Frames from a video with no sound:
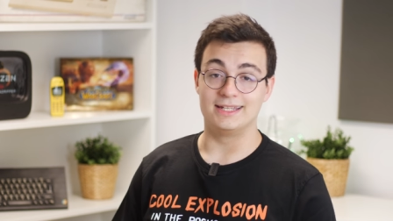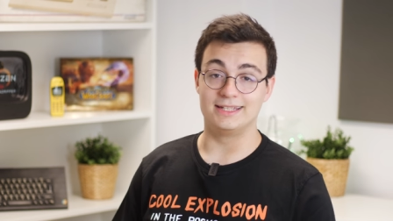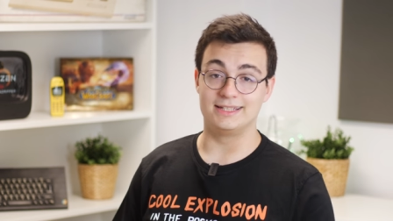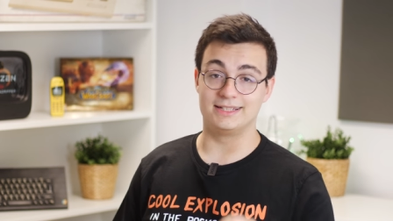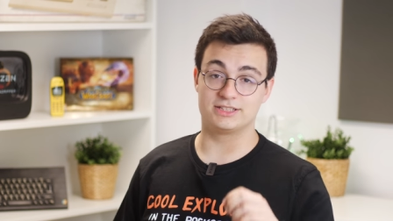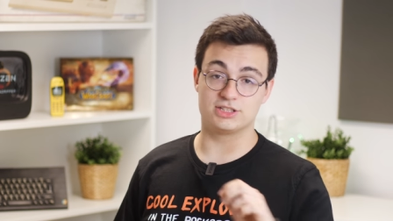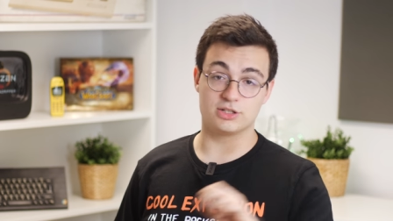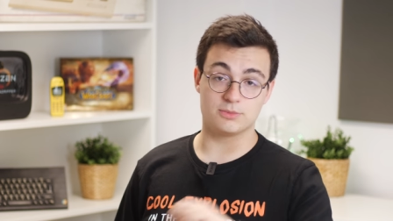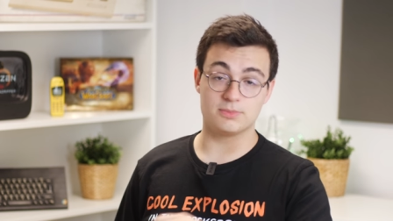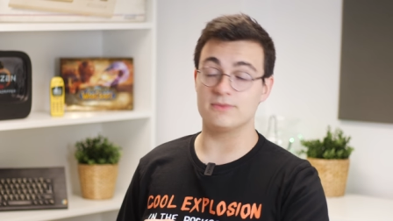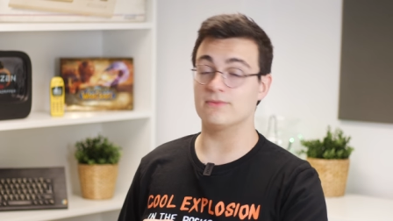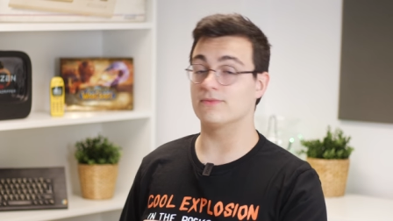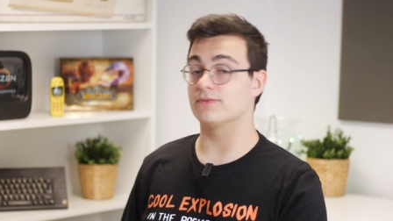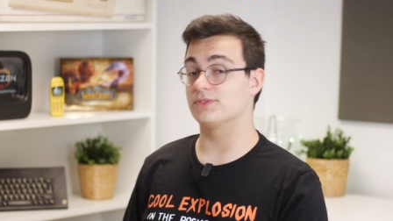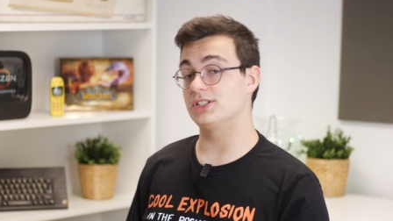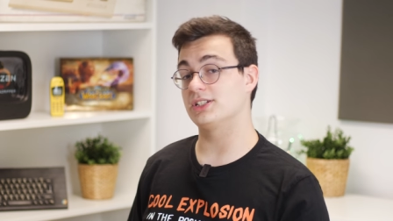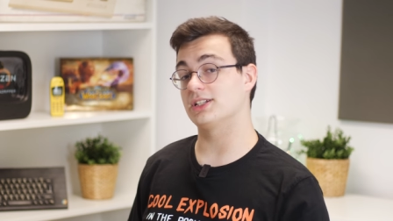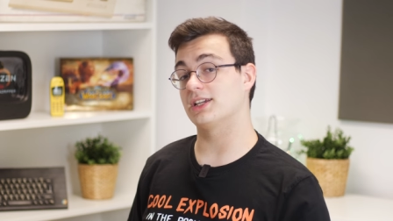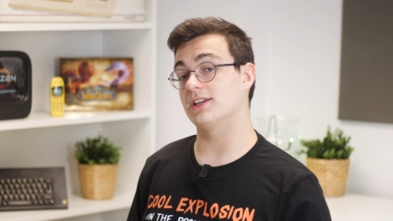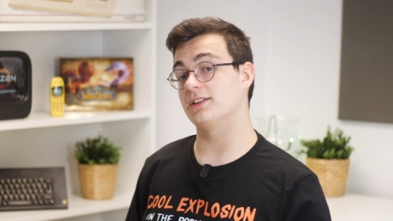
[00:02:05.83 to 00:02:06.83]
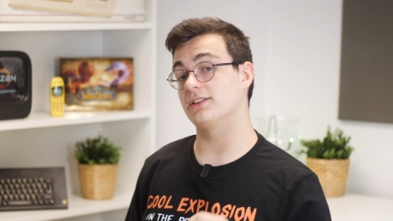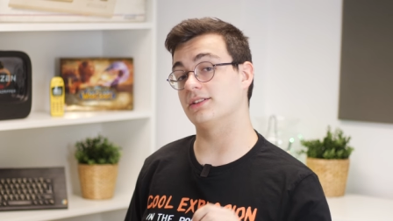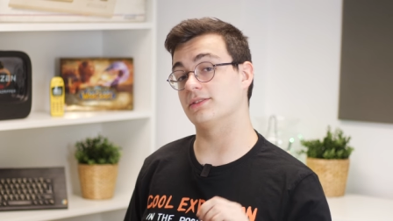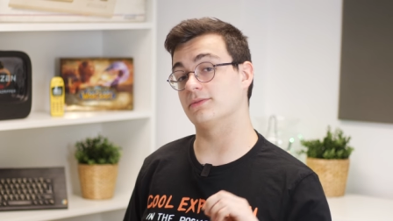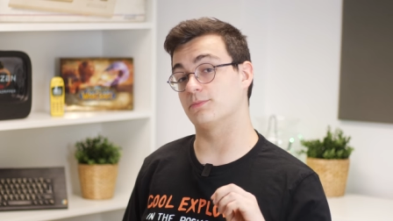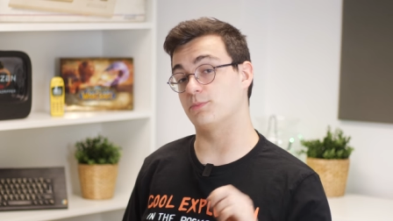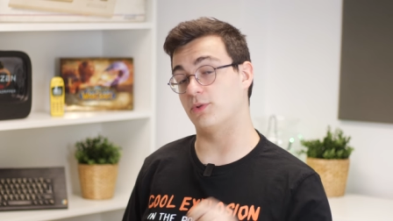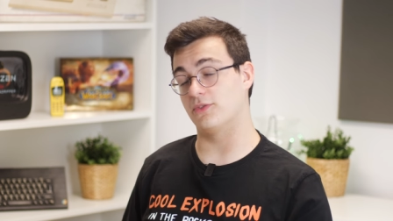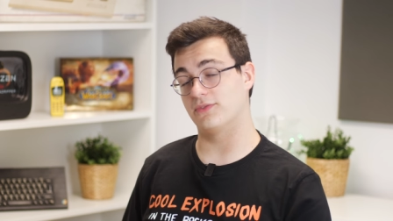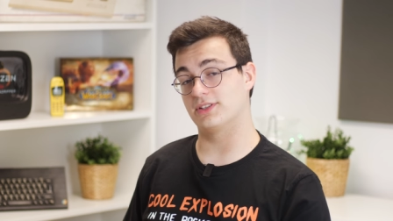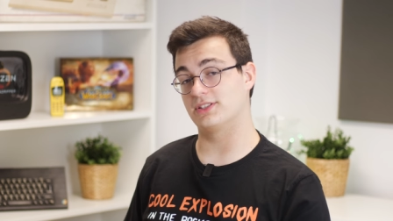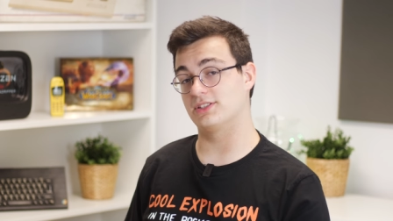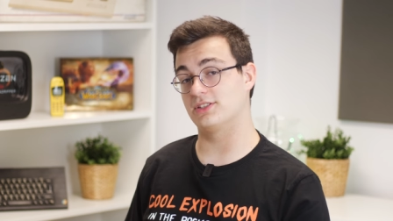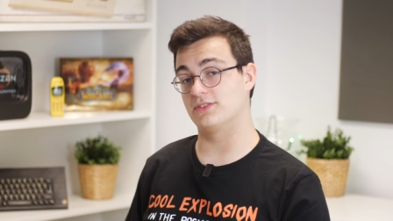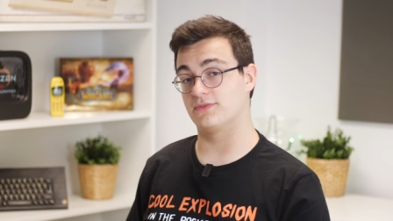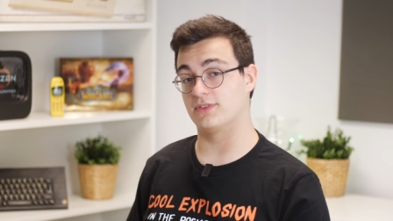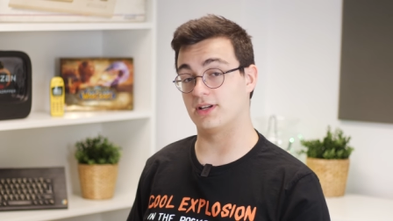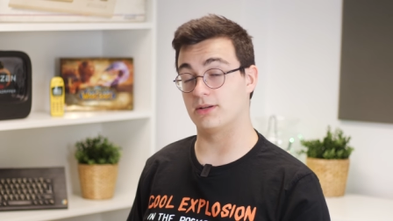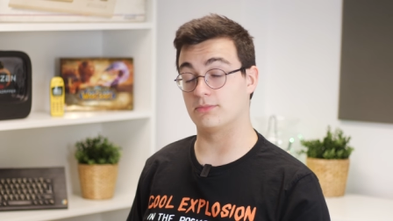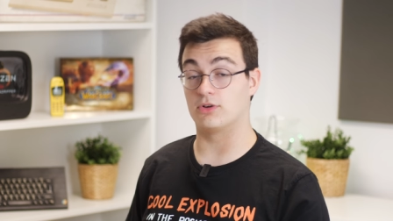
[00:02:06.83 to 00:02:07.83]
I chciałbym dzisiaj
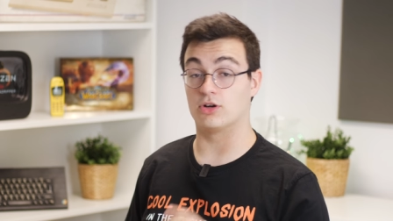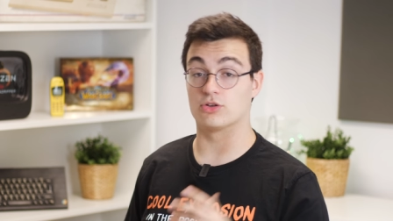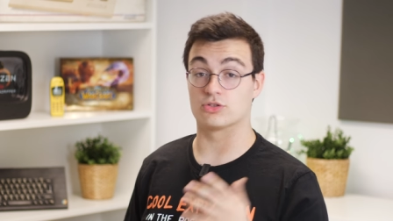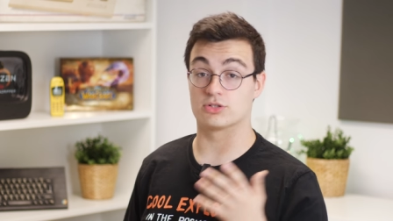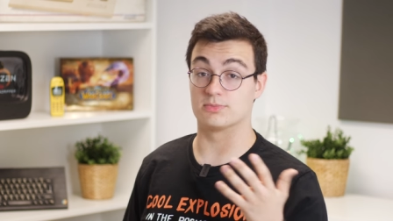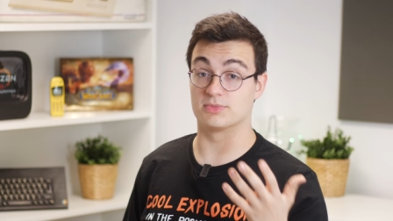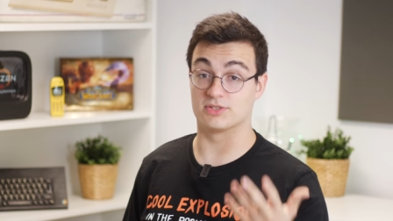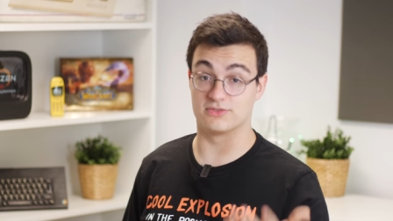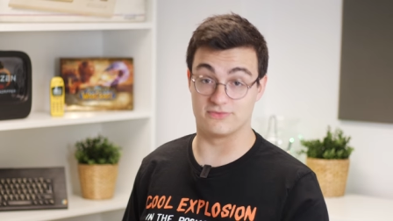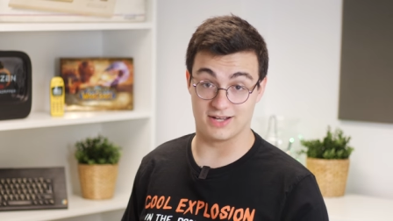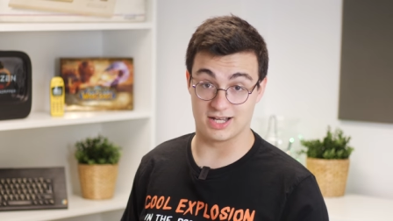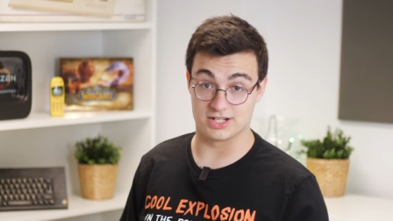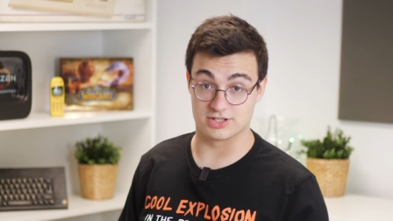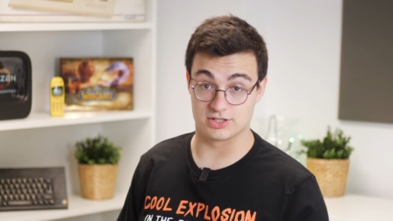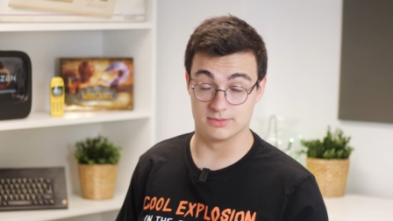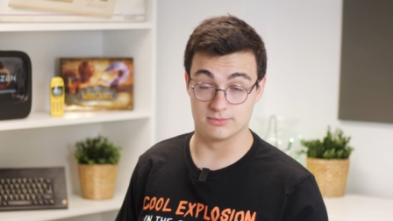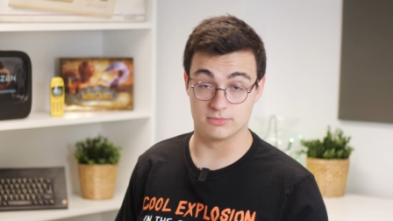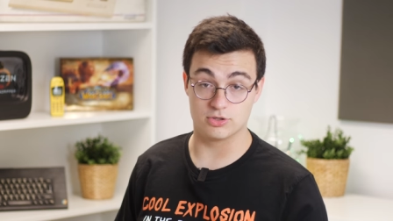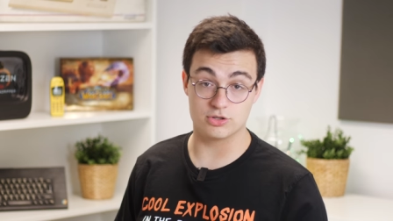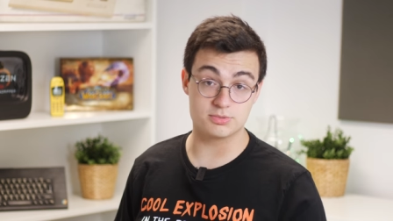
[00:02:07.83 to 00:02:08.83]
powiedzieć Wam o czymś ważnym.